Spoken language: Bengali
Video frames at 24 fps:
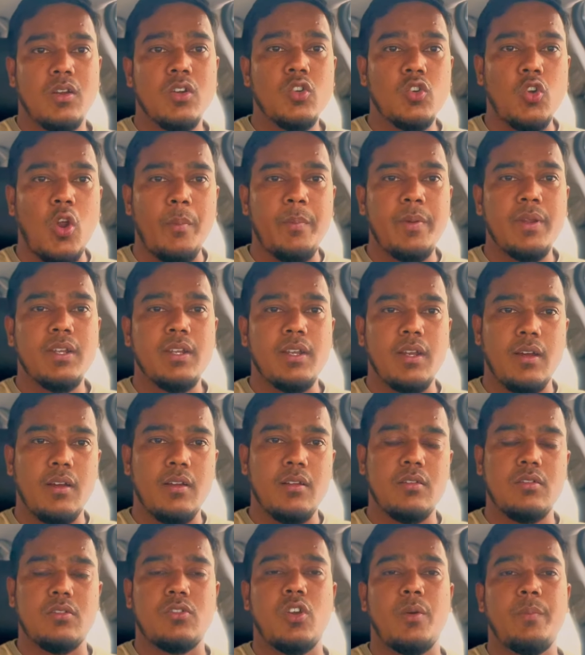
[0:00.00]
টপিকটা
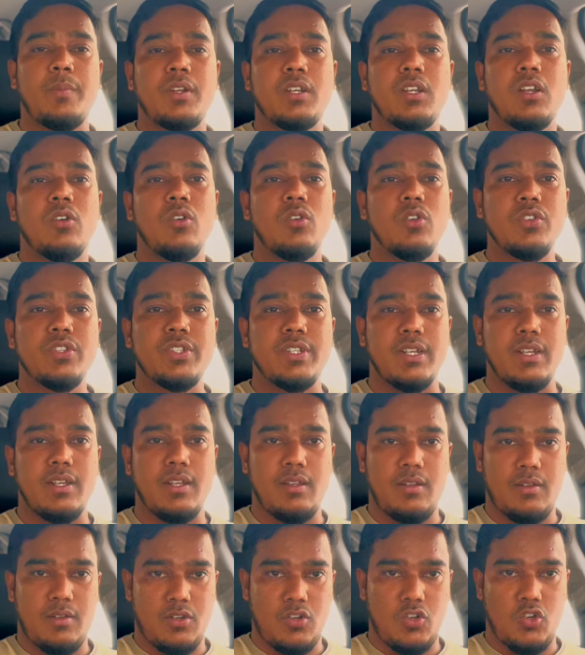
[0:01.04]
টপিকটা হলো যে
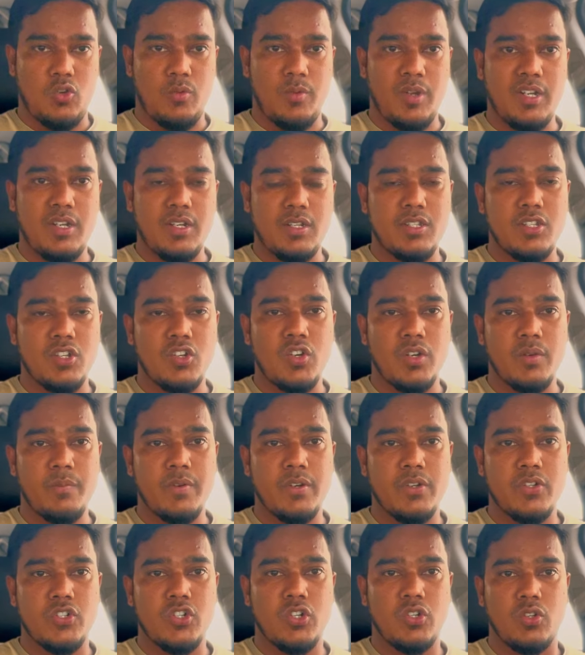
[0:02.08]
দুবাই
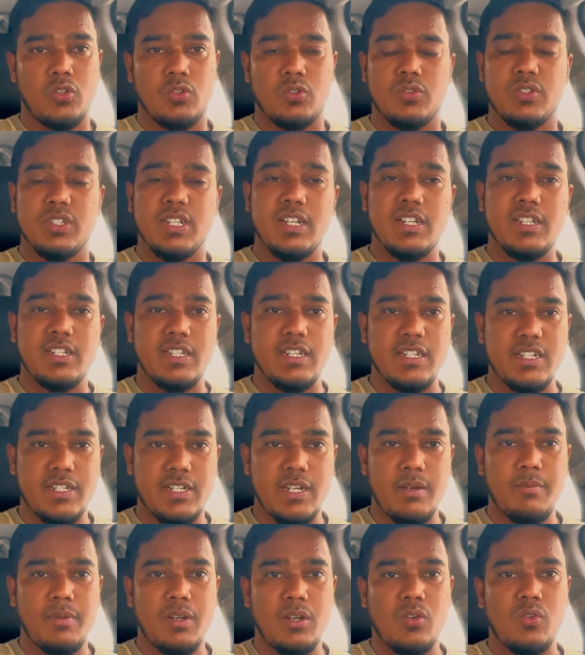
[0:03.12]
কর্পোরেশন নতুন যে
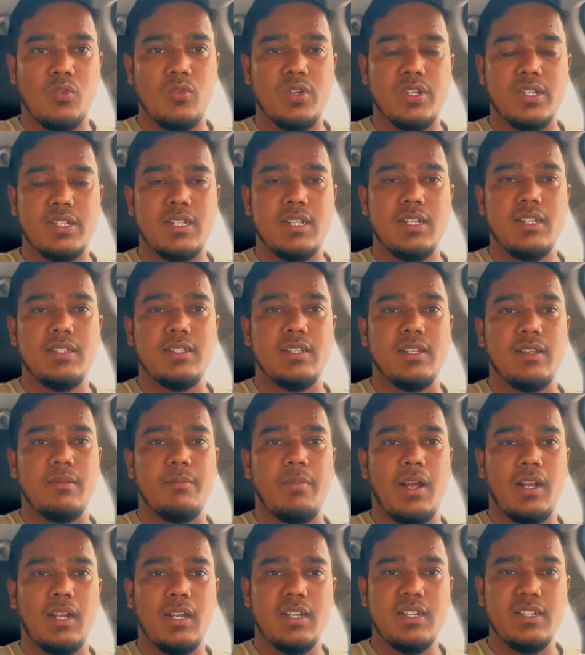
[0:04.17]
সিস্টেমটা করেছে যে
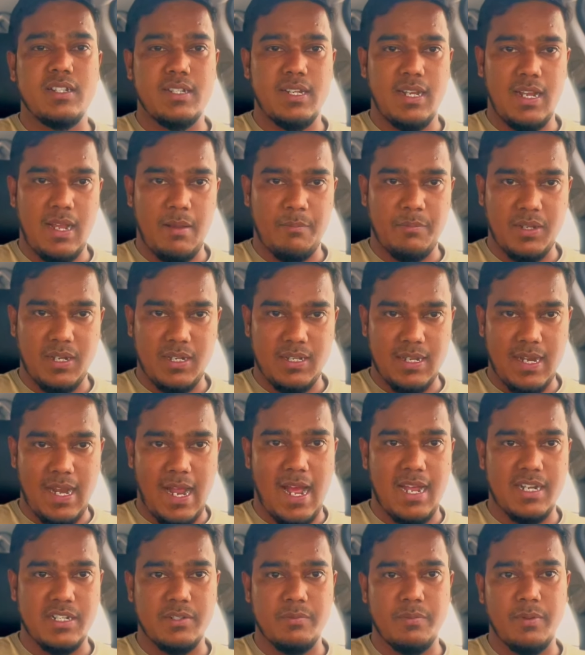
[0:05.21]
বাংলাদেশ থেকে আপনারা যারা
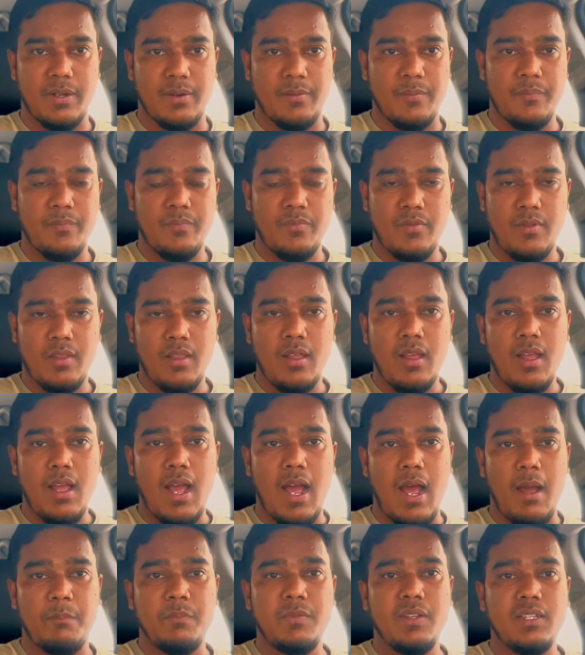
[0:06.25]
আসবেন
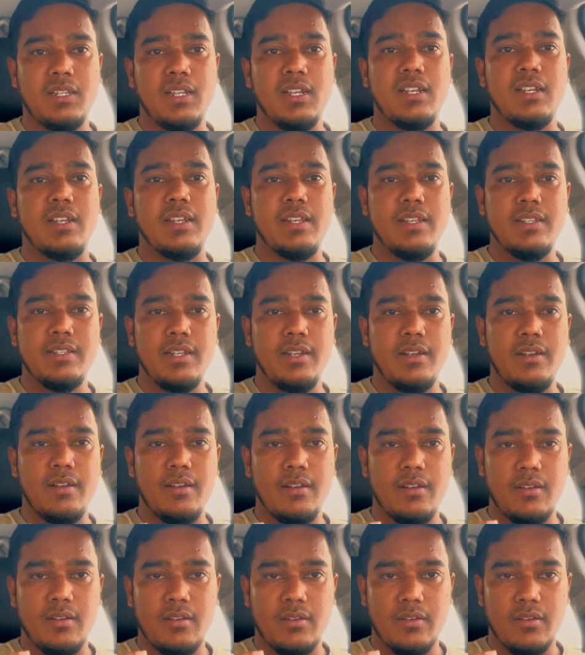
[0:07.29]
আপনাদের নিজের
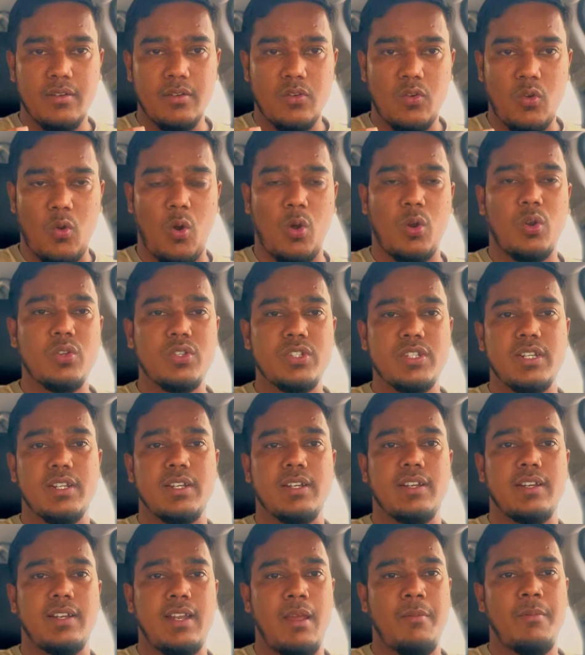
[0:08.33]
খরচে
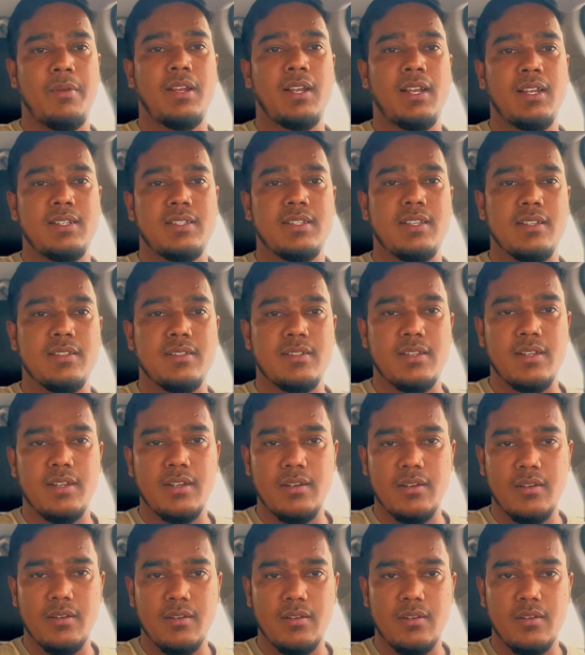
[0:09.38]
ড্রাইভিং লাইসেন্সের
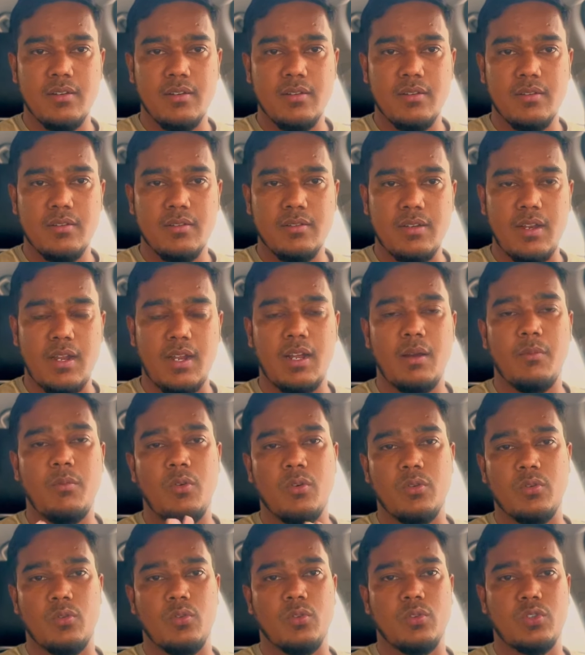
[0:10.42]
টাকা
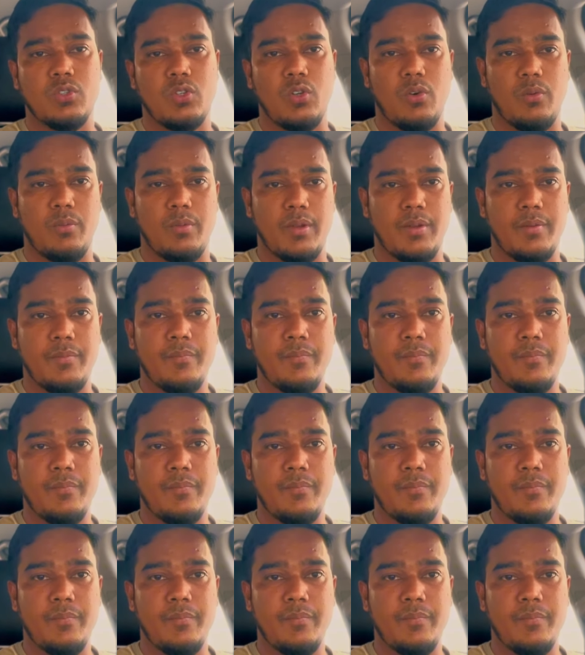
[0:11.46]
বহন করতে হবে